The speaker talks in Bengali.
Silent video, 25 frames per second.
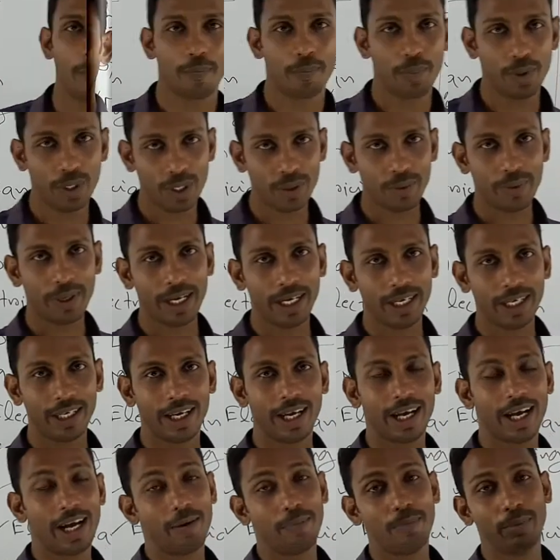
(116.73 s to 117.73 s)
প্রিয়
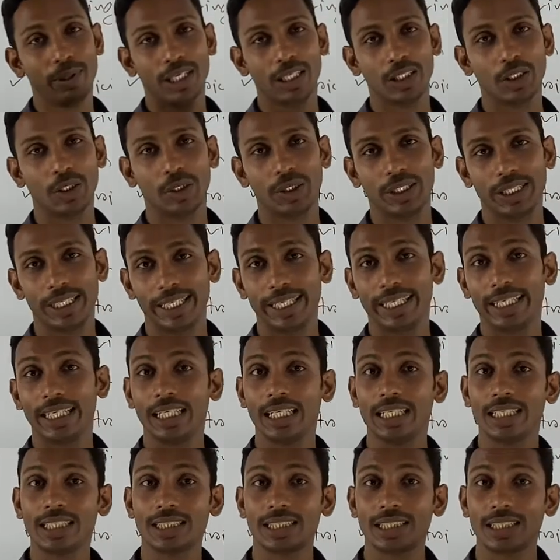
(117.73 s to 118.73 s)
ভাইরা আপনারা যদি
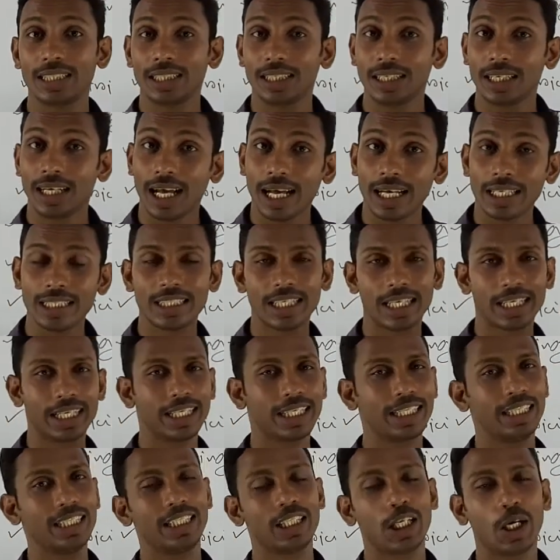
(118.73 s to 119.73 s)
ইংলিশ না
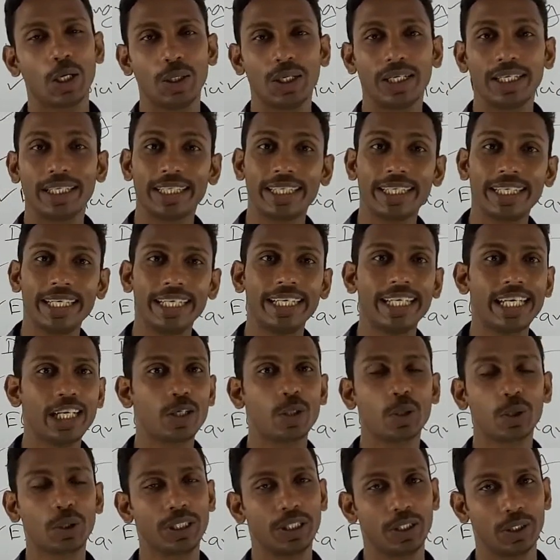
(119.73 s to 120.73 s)
জানেন তাহলে কি কি
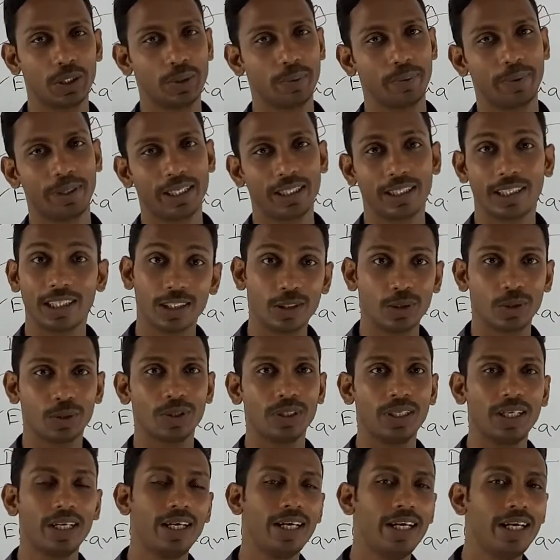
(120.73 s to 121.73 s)
ক্ষতি হতে পারে দেখুন
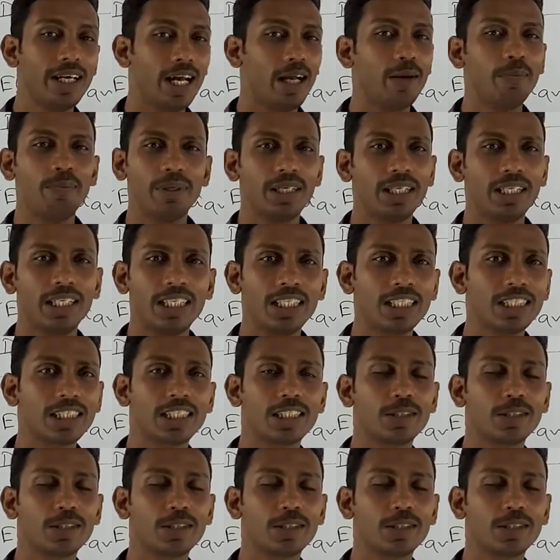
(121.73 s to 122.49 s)
আপনি ইংলিশ